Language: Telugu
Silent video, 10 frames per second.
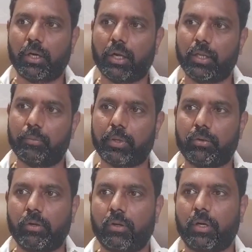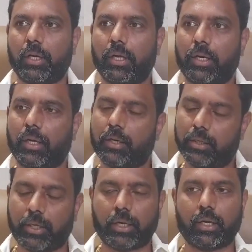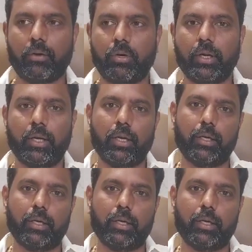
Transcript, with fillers: అదే పదవిలో అలాగా వెనకాలండే